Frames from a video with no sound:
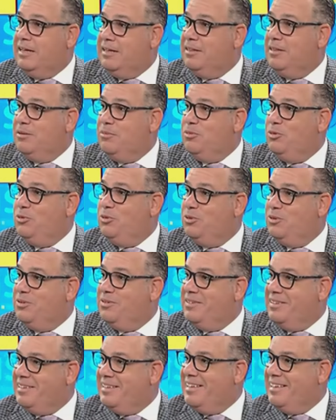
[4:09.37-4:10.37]
del mundo.
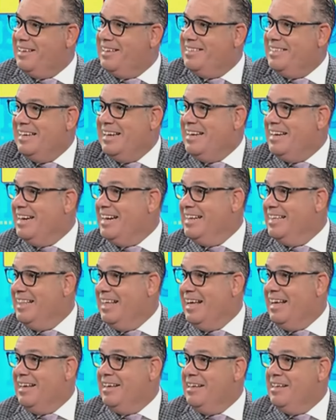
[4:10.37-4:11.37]
Esa es la
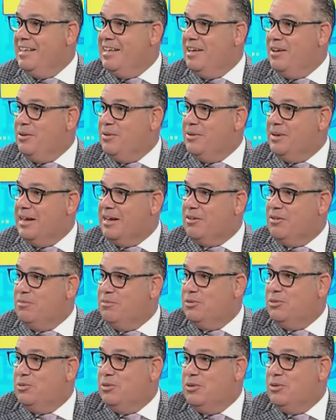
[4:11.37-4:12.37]
realidad. Ahora,
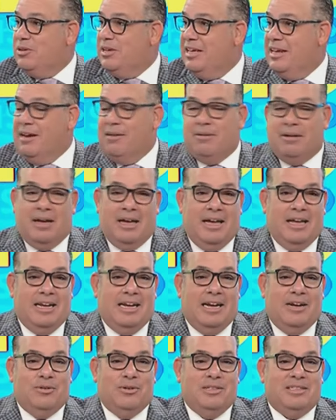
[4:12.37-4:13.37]
como tú lo quieras ver
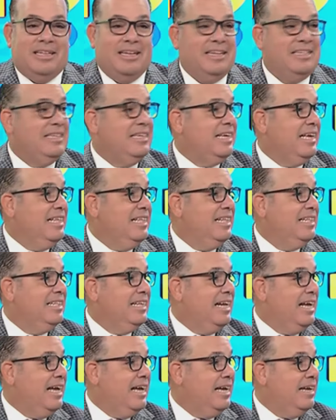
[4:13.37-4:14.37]
y los intereses que hay
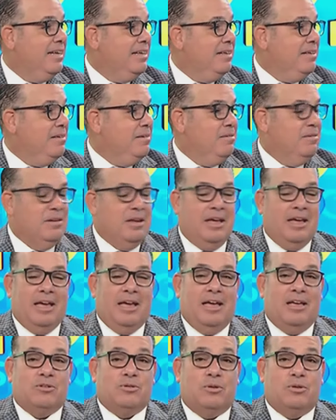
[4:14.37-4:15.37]
detrás,
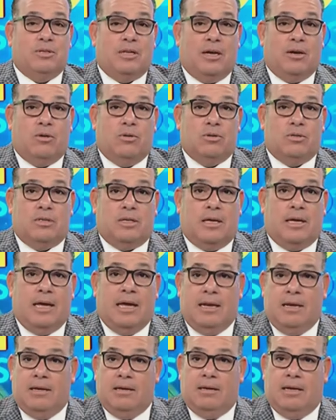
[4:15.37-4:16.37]
eh, eso es otra cosa.
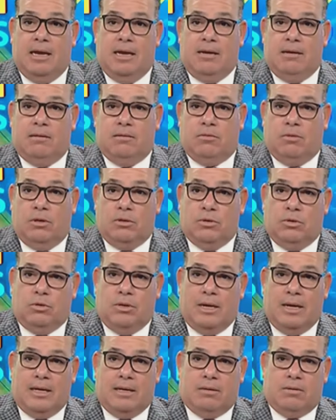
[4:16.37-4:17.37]
El, el, cuando,
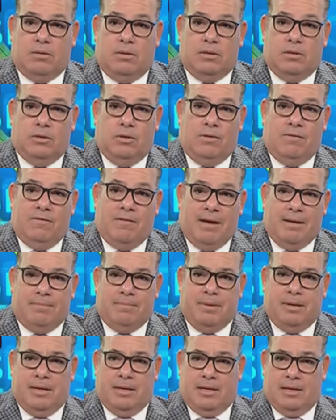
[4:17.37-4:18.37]
cuando el
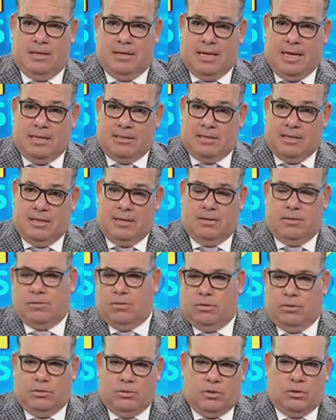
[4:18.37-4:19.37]
vape hace,
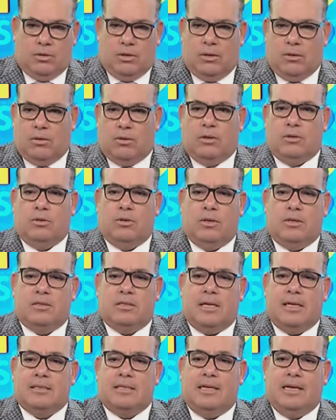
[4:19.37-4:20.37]
cuando, o sea, cuando
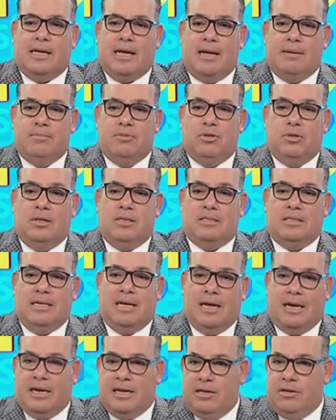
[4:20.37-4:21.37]
se hace el cambio del
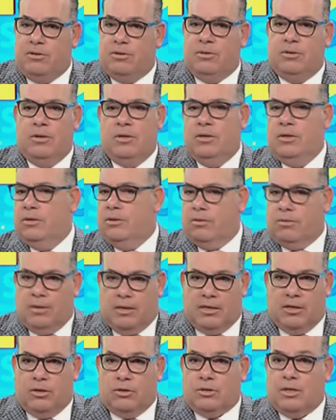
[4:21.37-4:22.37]
cigarrillo o
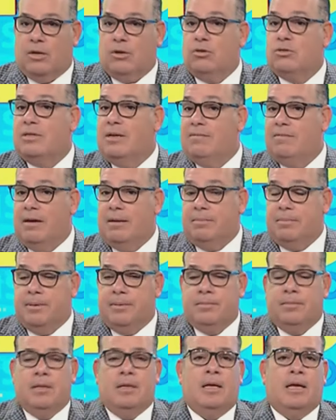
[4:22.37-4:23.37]
cualquier otra cosa EL vape,
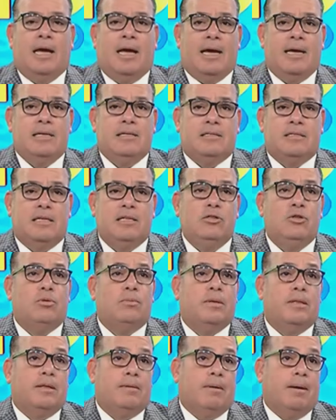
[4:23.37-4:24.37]
hay
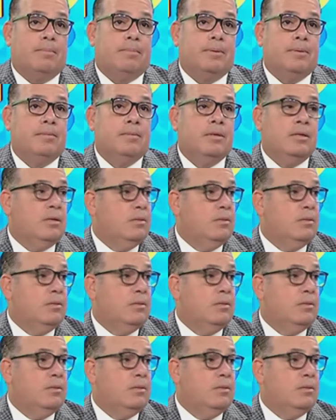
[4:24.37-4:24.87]
síndromes de vape